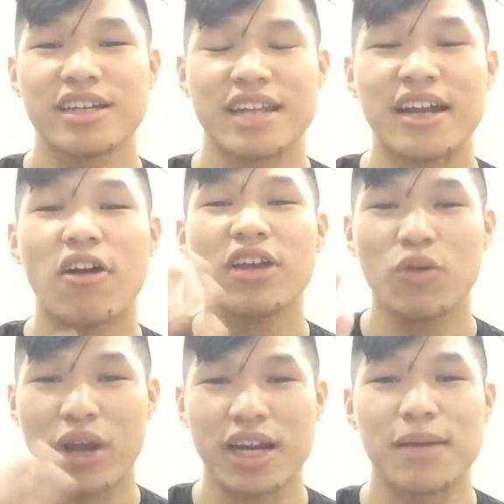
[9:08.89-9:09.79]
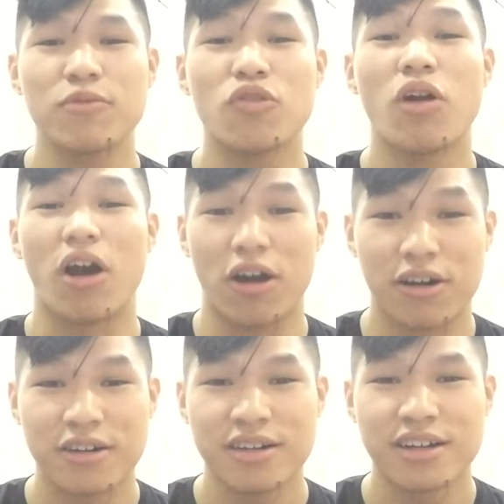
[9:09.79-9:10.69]
đã nói cái quan điểm của
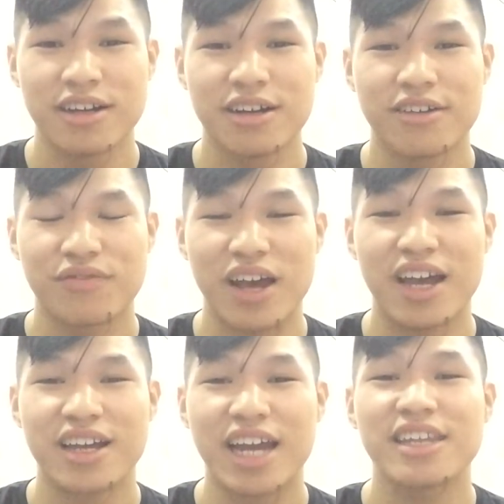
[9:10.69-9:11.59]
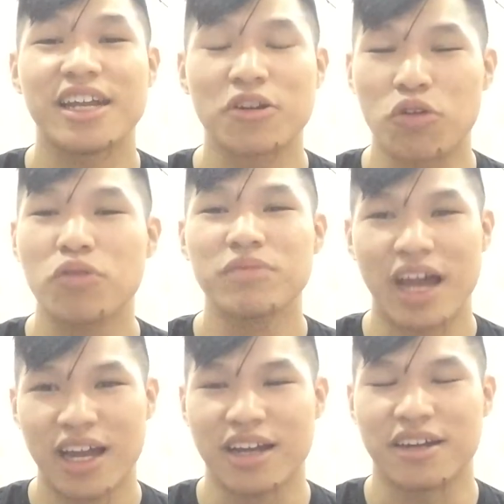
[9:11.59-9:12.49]
họ về cách nhìn của chúng
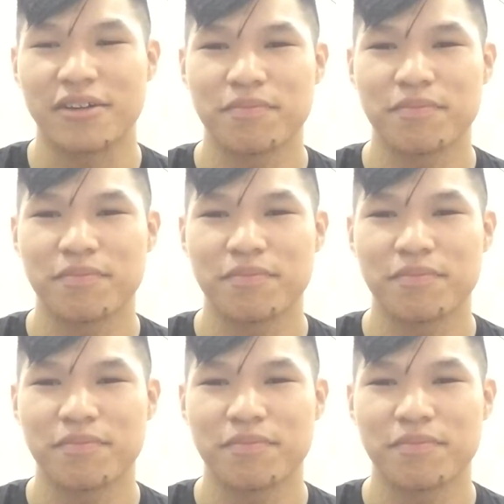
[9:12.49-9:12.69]
ta